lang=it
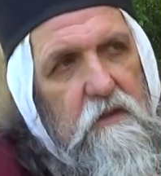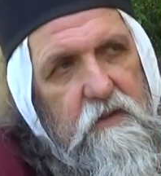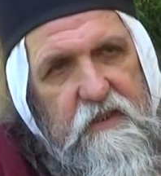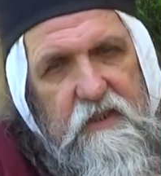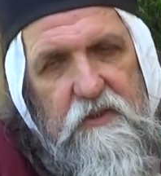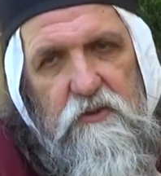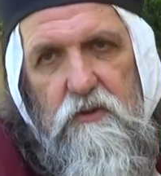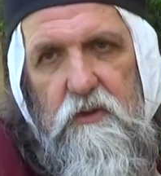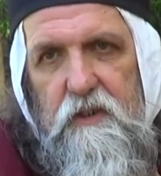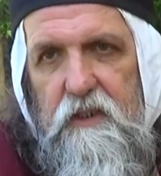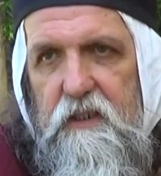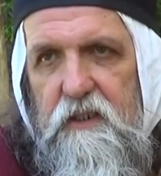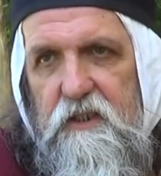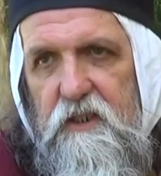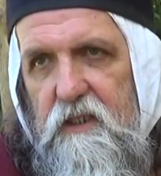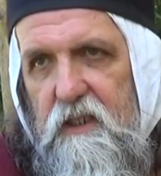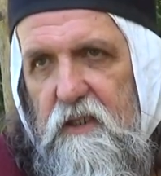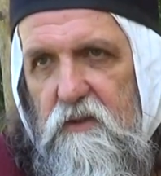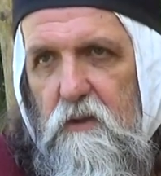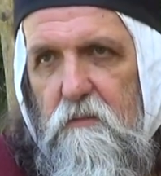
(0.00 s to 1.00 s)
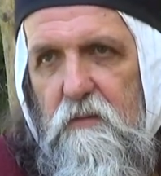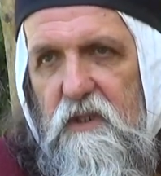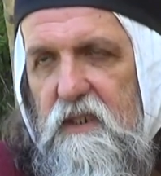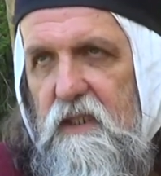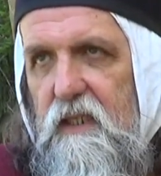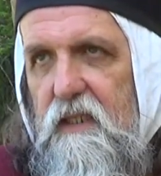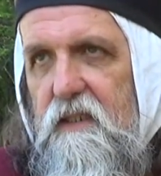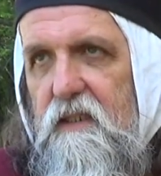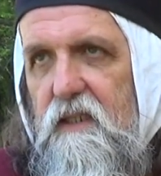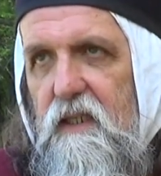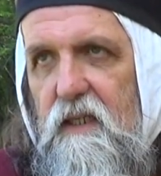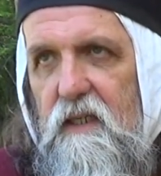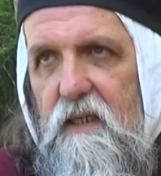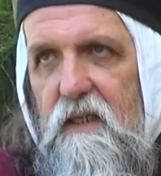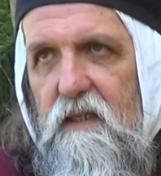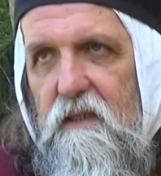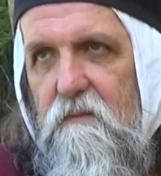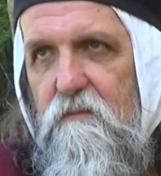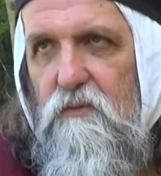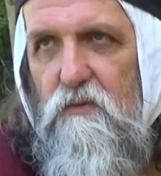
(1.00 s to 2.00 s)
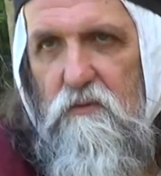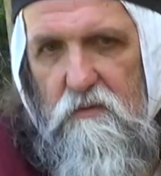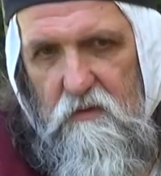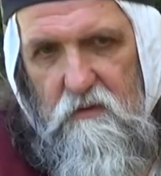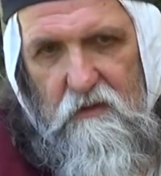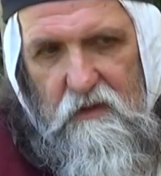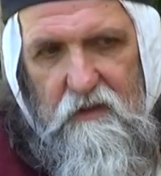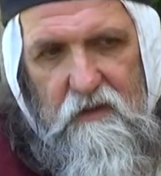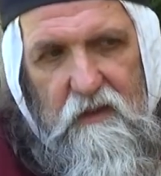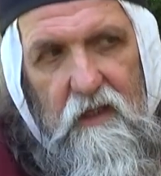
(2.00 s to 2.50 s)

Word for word: già sono incasinato abbastanza appunto,